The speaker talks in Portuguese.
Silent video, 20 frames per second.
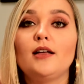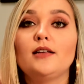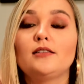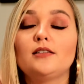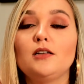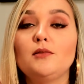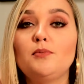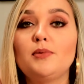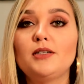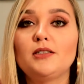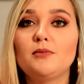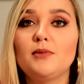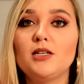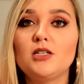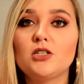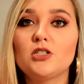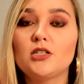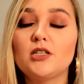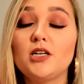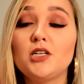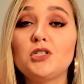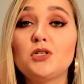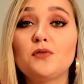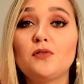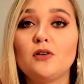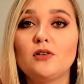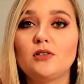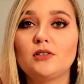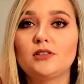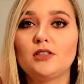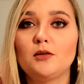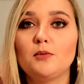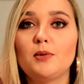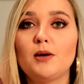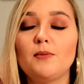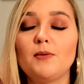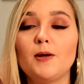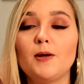Simplesmente o gerente falou assim para